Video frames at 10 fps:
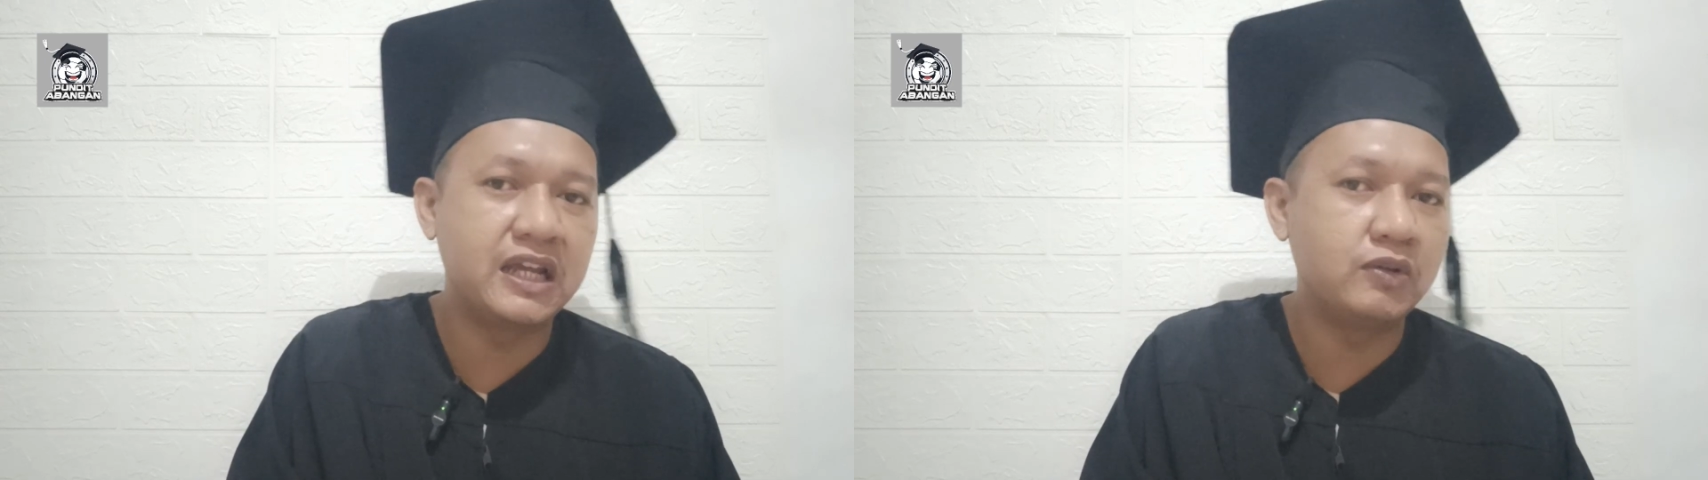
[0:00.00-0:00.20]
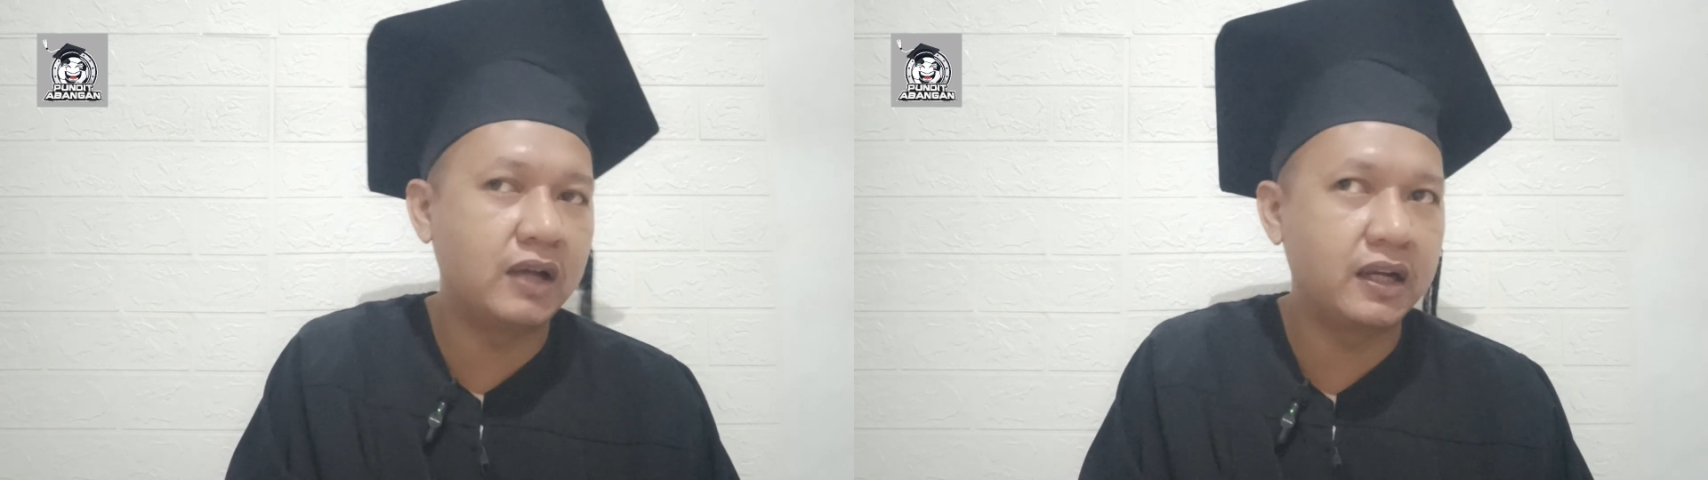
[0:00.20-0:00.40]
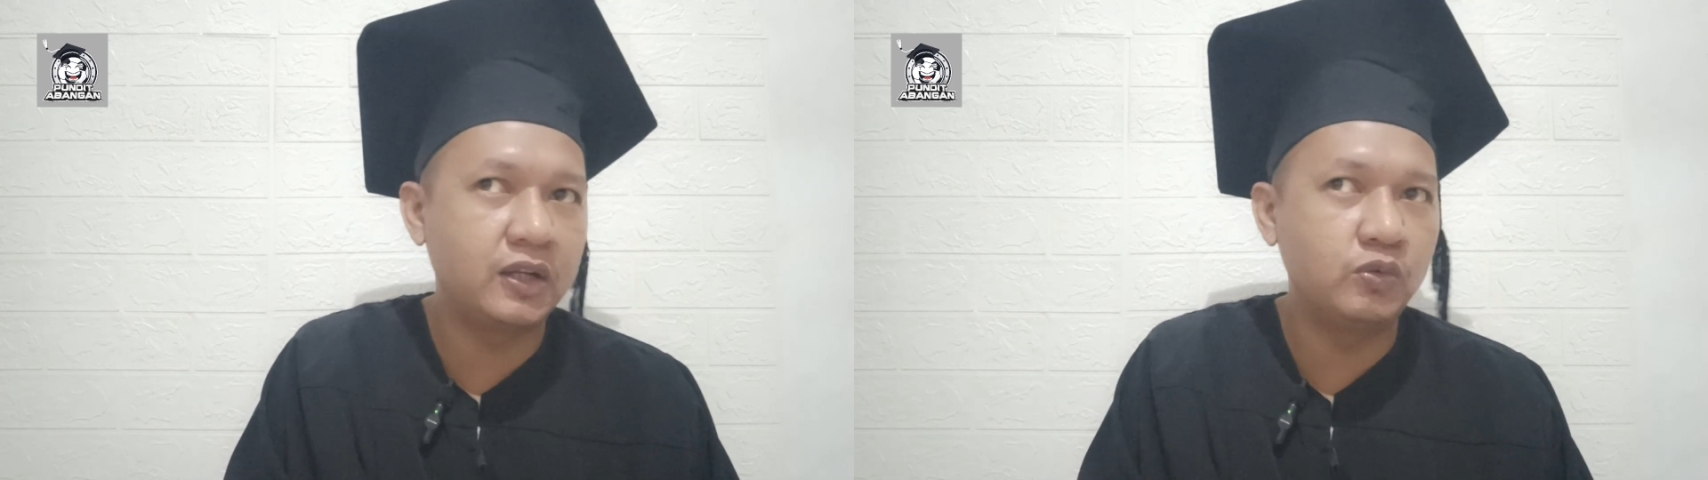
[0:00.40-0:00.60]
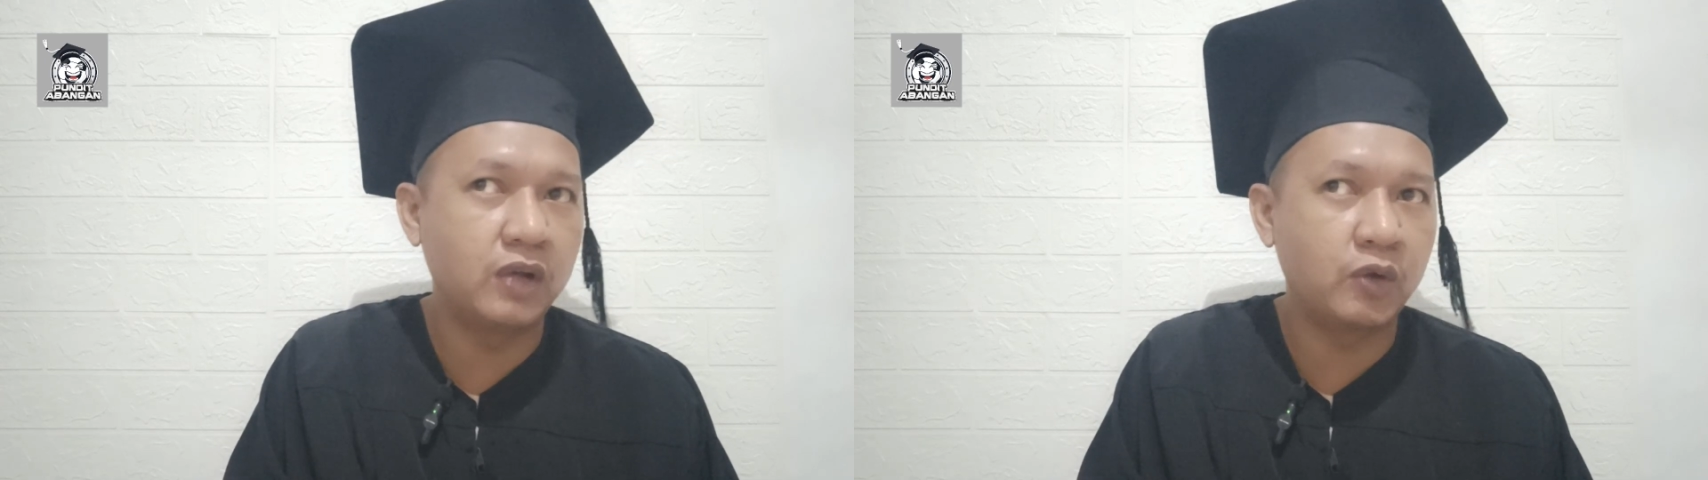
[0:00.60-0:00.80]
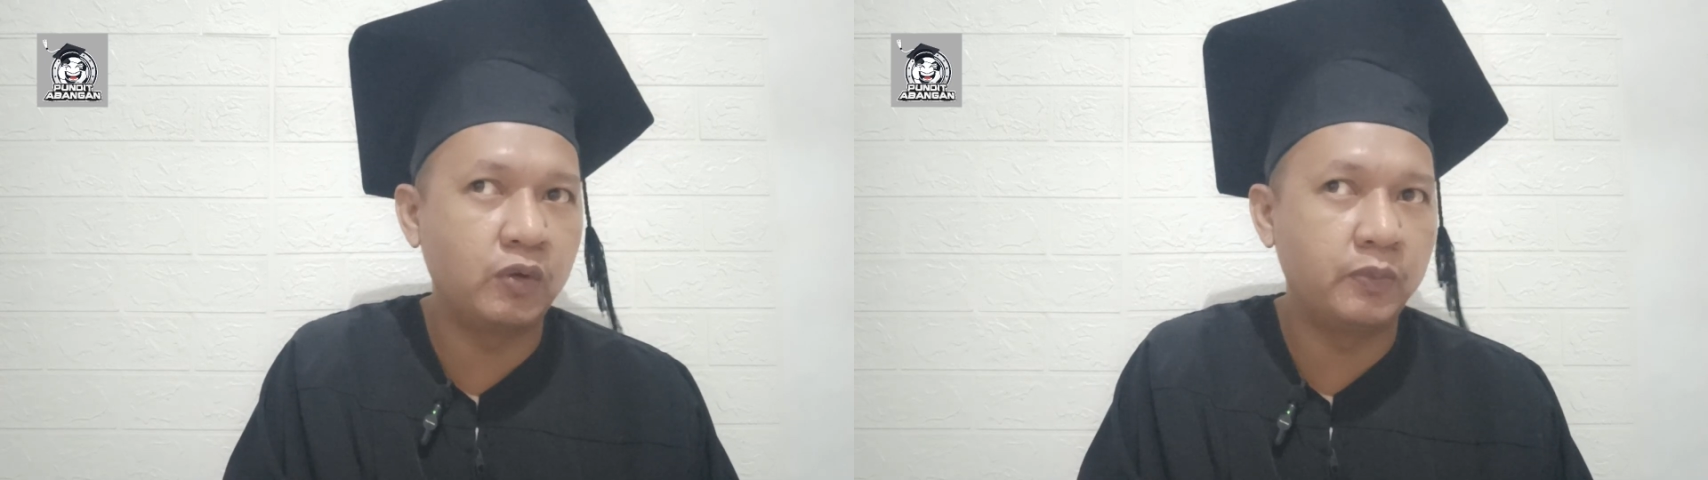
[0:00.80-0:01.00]
Januari
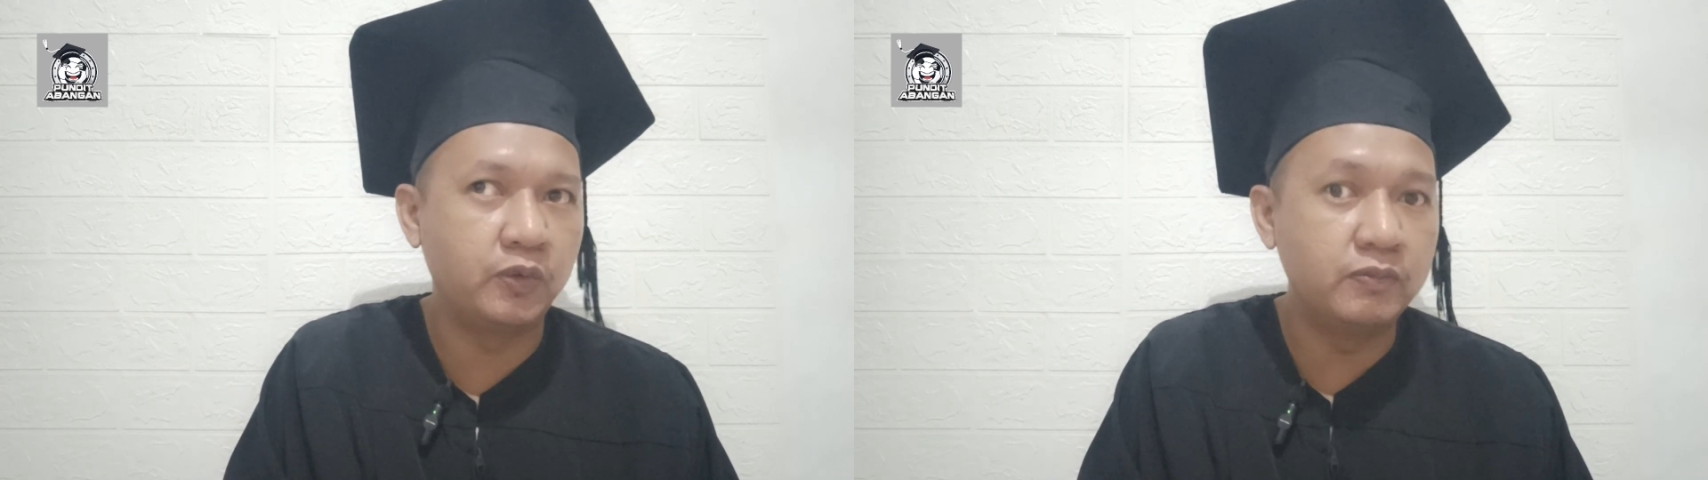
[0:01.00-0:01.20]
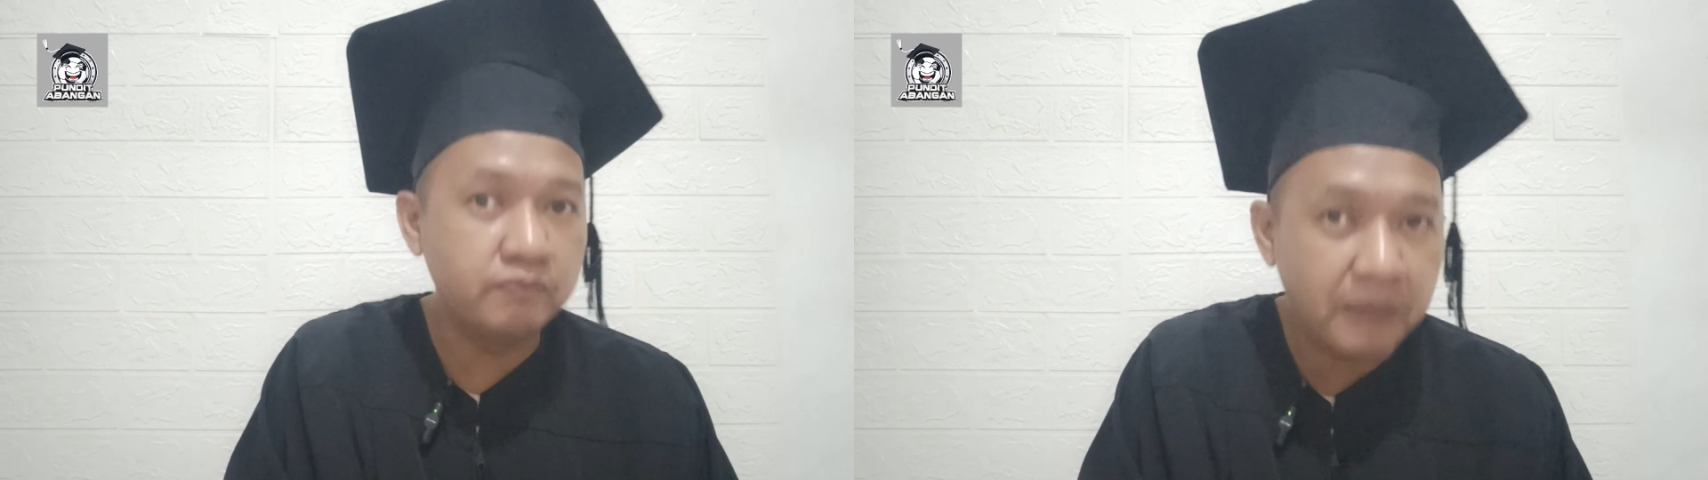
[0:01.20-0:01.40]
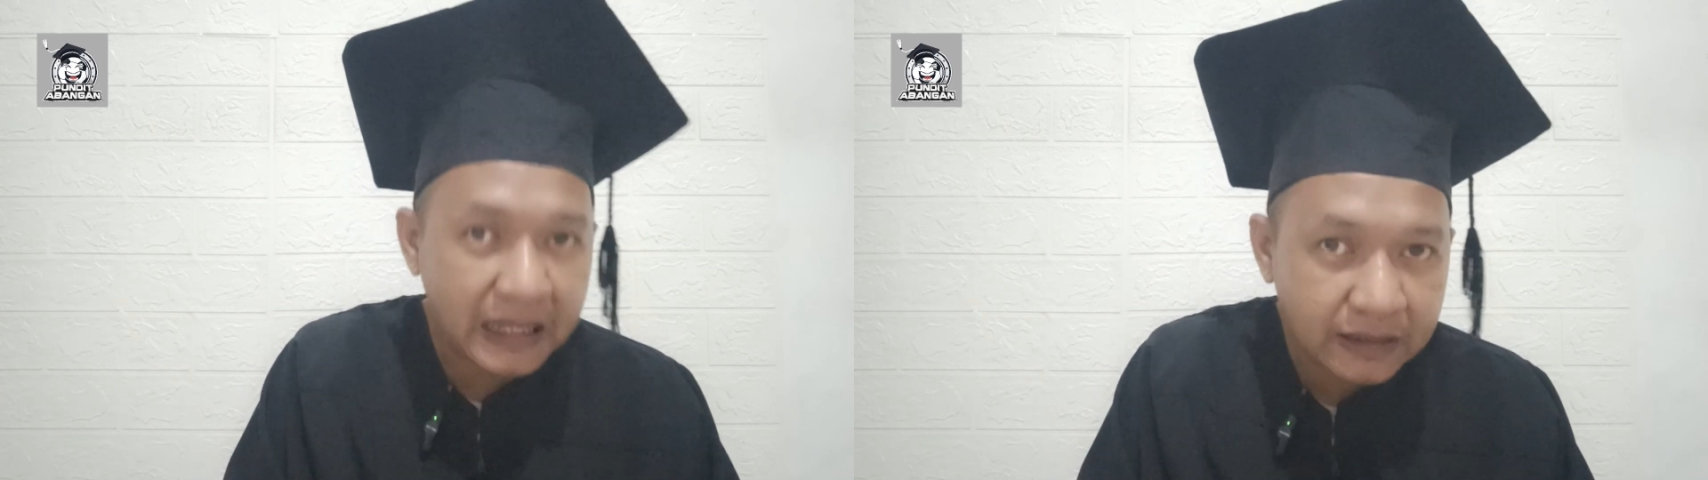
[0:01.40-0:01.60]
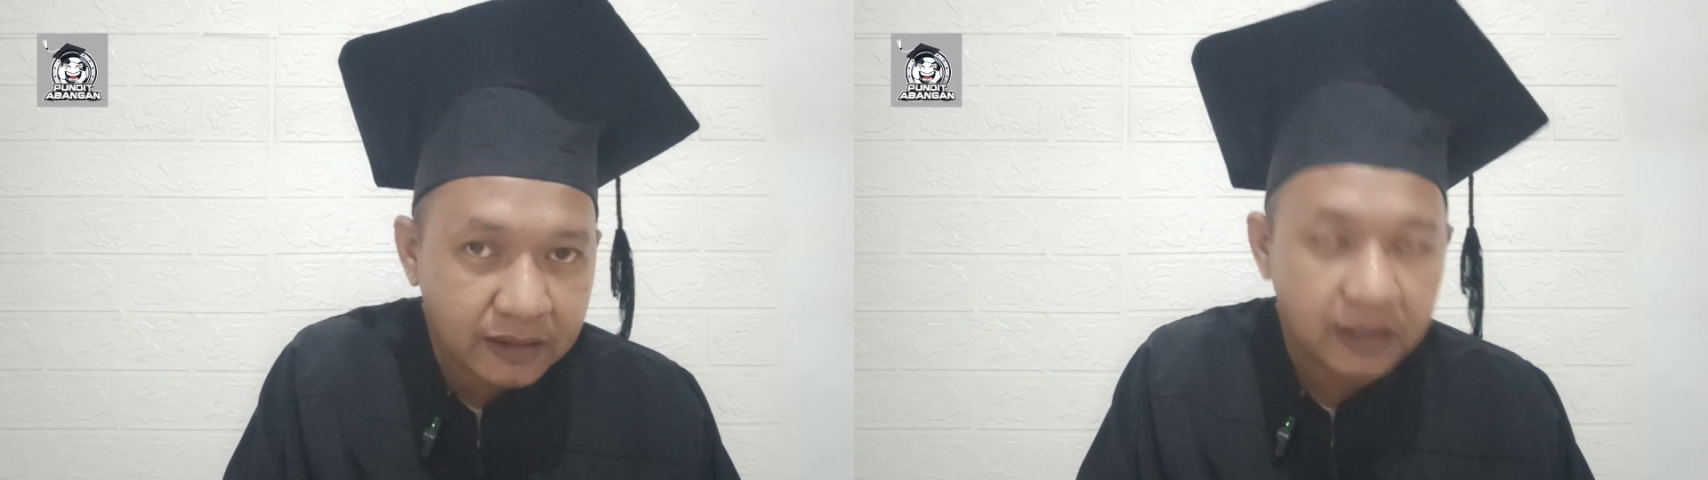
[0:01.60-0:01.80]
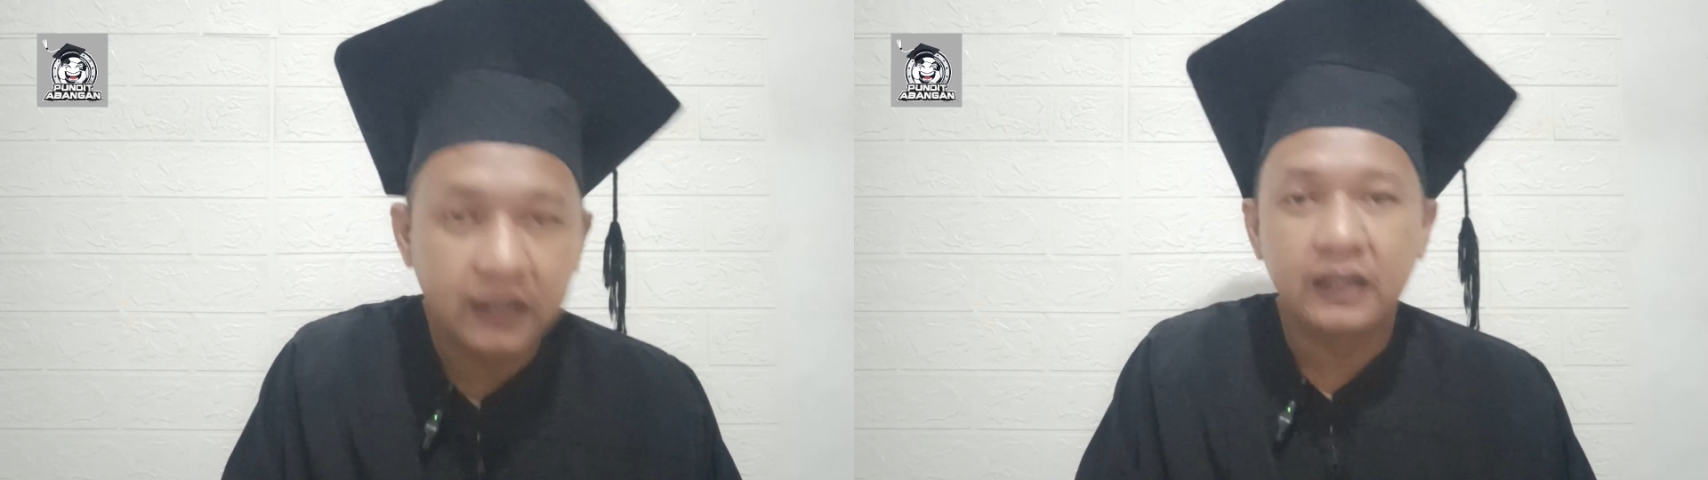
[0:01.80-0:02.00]
2024,